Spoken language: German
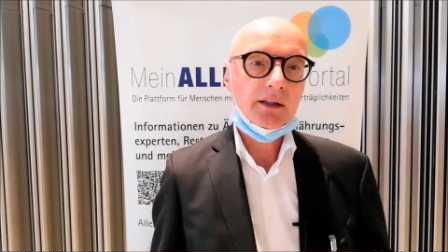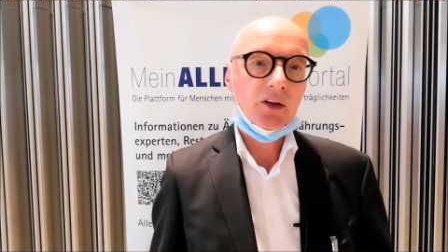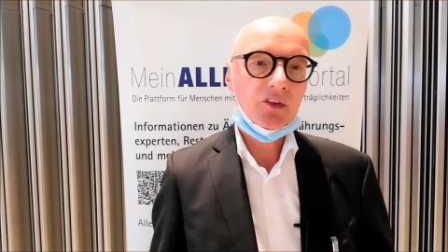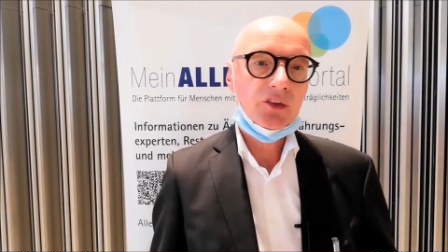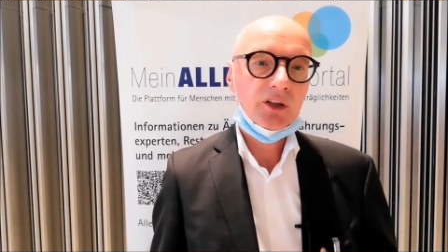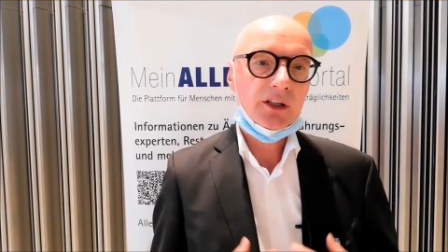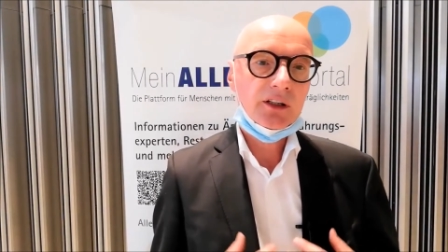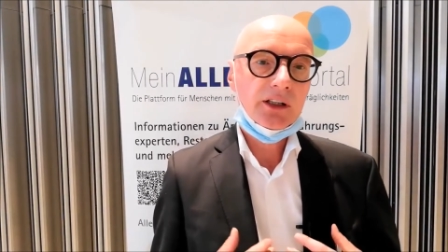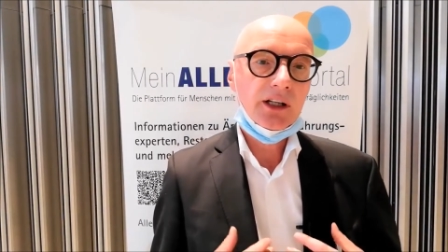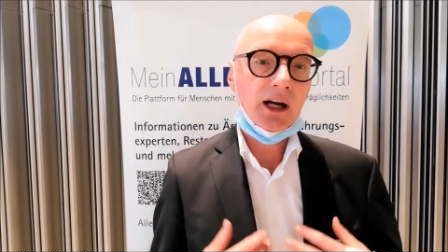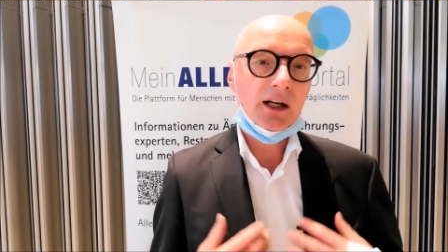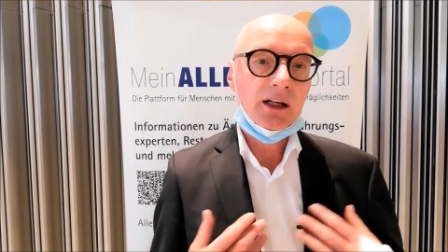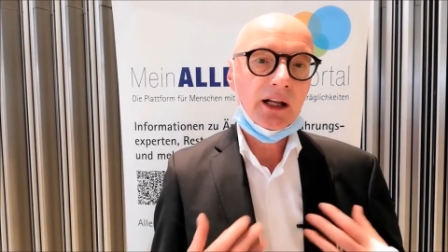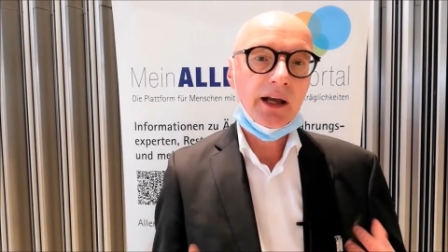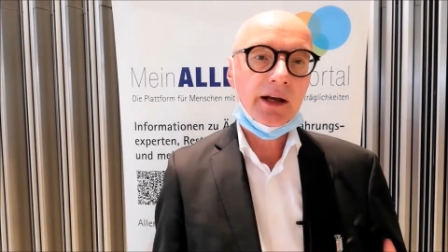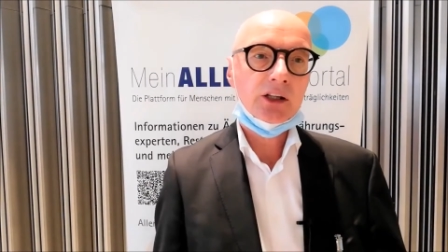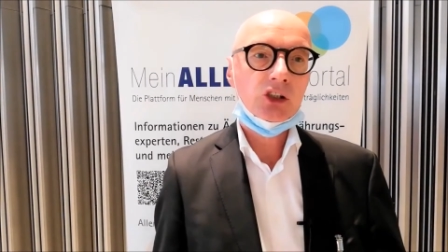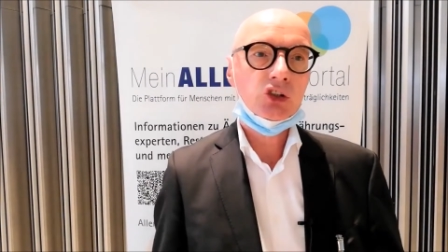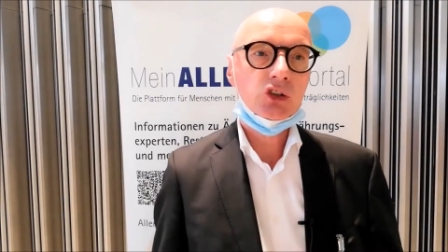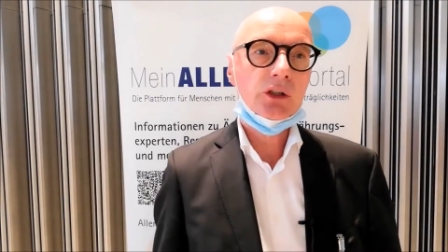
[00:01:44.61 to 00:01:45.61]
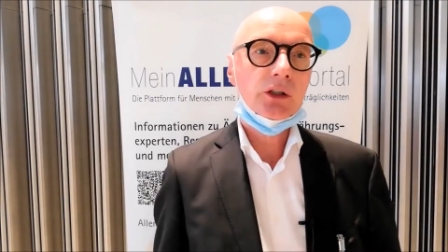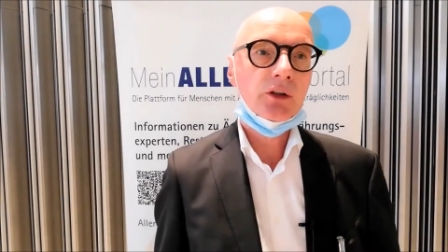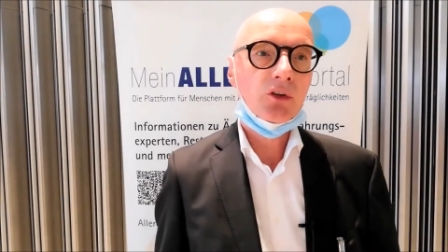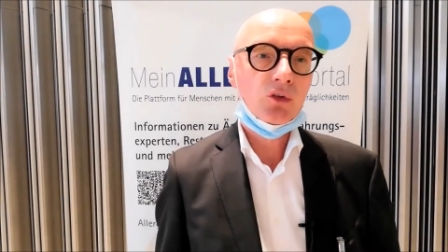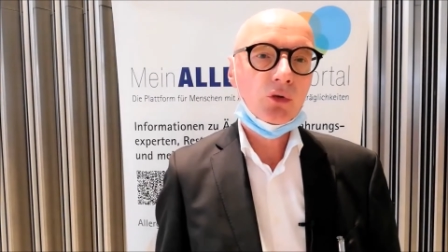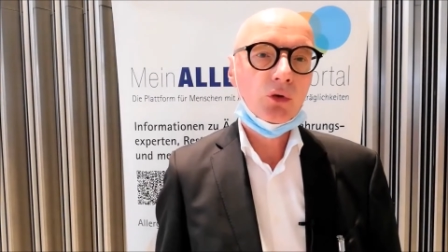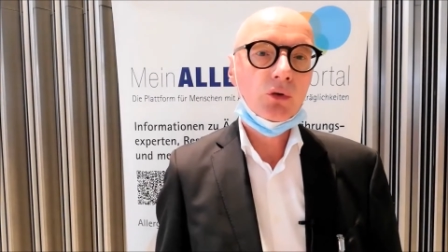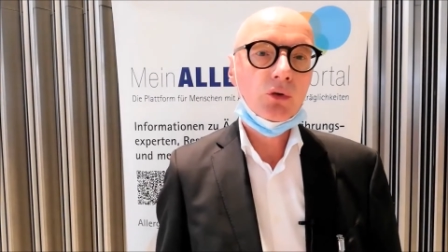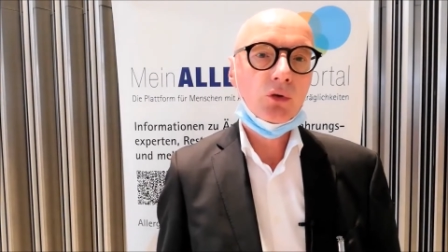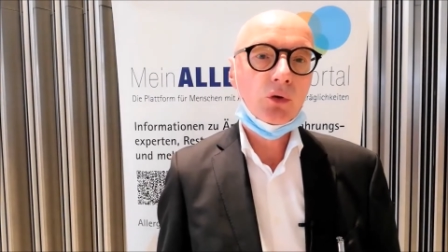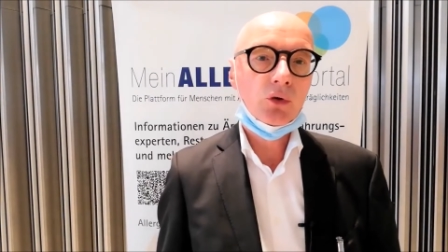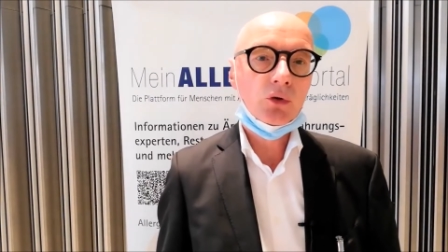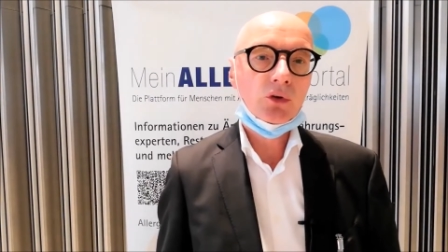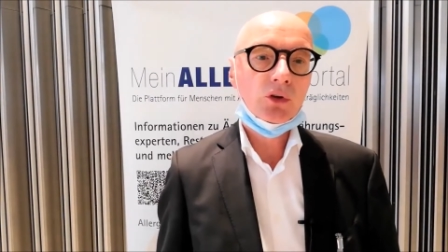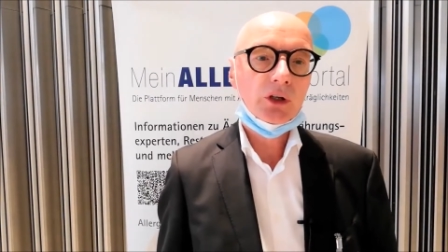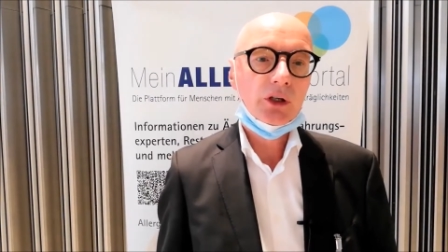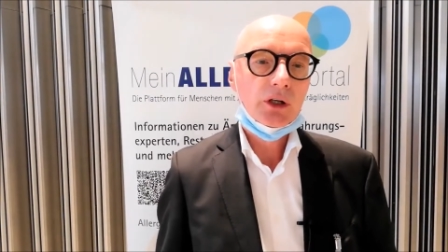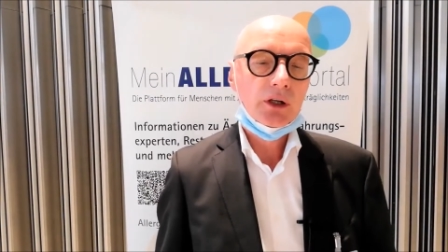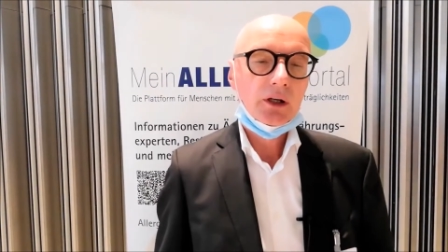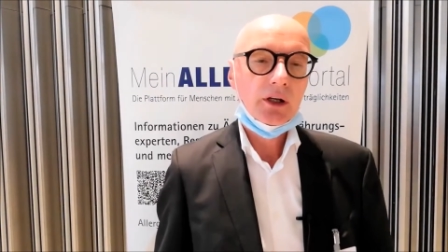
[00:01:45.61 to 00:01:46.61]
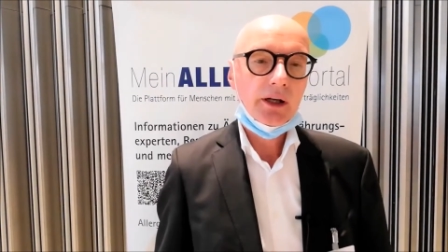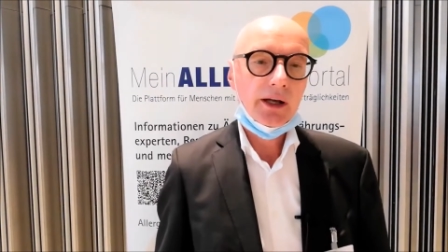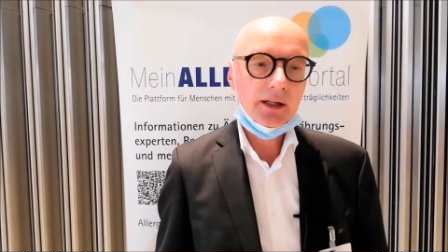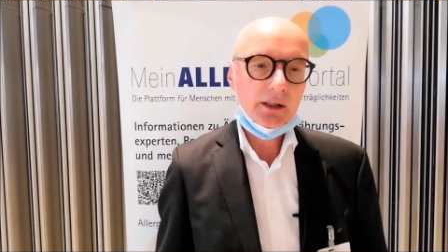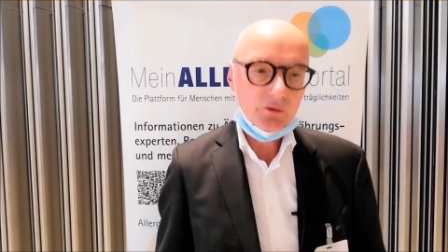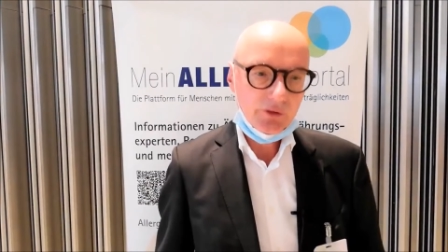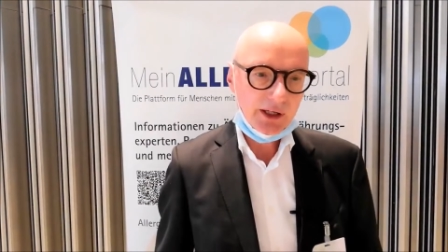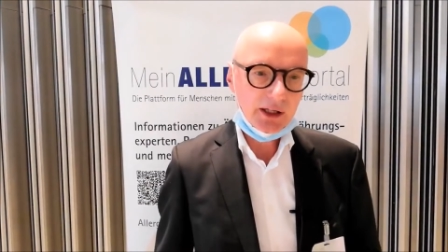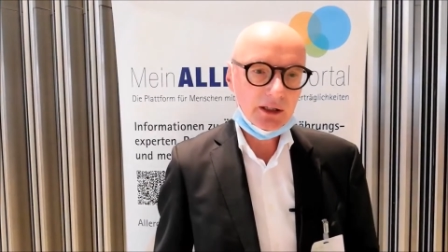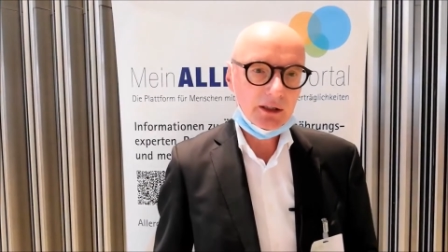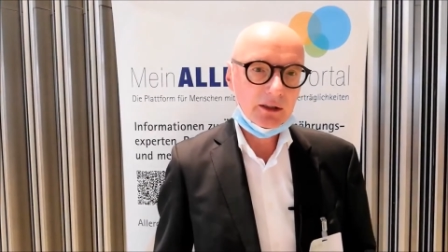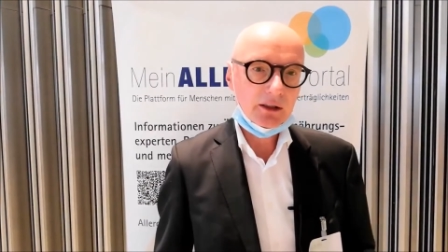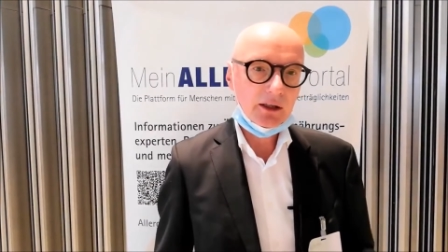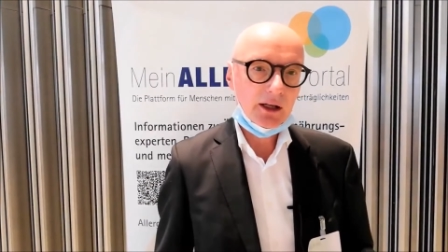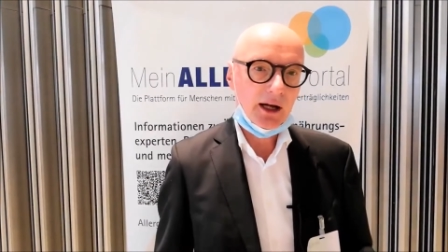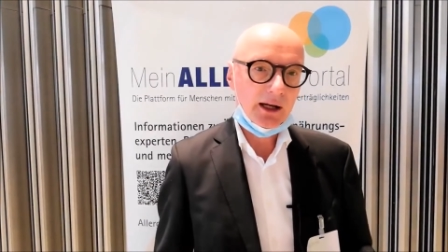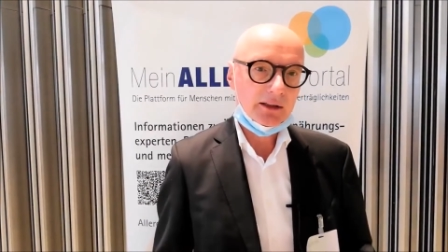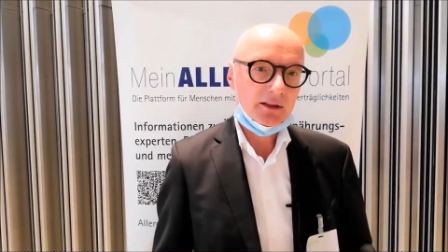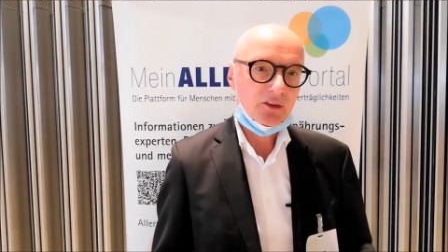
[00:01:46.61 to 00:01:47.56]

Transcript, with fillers: dass sich die allergische Entzündung entwickeln kann.